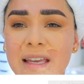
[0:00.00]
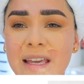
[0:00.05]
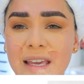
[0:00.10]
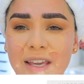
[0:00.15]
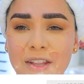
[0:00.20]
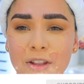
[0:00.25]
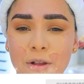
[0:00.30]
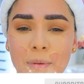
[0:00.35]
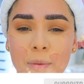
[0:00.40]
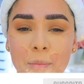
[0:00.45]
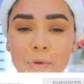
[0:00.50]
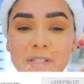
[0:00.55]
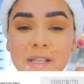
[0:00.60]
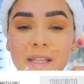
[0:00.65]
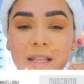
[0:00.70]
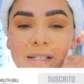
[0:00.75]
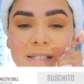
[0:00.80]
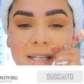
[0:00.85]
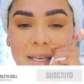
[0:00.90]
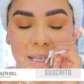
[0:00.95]
Y nos vemos
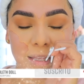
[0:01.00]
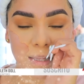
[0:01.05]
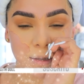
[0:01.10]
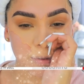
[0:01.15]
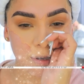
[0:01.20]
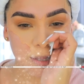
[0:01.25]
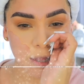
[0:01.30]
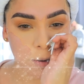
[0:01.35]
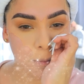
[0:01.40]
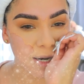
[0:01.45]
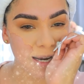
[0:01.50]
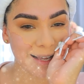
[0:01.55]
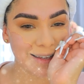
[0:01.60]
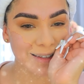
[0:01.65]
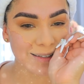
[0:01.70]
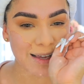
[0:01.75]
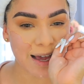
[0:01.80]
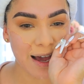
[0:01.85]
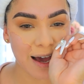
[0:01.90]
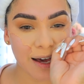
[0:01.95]
en el siguiente video.
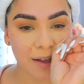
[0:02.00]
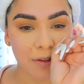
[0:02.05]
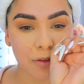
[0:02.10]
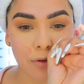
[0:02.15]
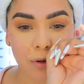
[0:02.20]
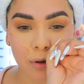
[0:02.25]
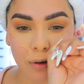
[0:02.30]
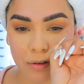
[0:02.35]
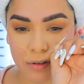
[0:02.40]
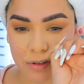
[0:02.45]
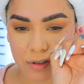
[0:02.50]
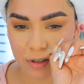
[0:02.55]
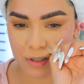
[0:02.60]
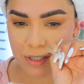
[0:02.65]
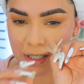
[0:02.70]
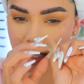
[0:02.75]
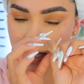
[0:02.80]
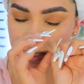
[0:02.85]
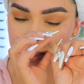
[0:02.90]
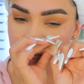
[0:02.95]
Les anuncio,
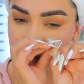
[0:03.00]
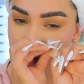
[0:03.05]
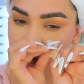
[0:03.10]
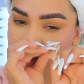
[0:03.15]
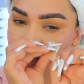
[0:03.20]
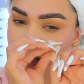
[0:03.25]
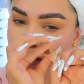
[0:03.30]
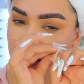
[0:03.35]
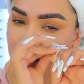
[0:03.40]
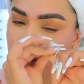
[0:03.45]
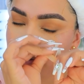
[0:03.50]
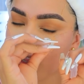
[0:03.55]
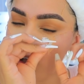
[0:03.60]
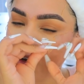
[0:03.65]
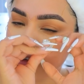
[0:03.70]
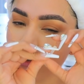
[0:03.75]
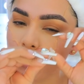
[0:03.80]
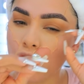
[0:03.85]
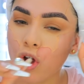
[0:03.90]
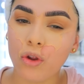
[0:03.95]
chicas, que vamos a tener
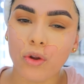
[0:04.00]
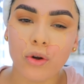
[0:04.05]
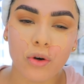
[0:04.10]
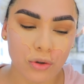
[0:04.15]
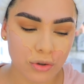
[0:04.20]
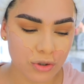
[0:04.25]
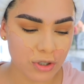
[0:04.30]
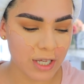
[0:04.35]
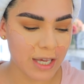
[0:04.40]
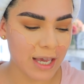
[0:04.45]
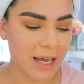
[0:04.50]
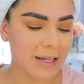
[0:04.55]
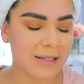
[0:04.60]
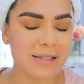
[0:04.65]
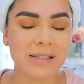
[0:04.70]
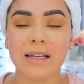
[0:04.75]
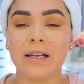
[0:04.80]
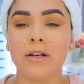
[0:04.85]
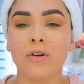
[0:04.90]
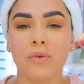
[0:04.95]
video todos los días de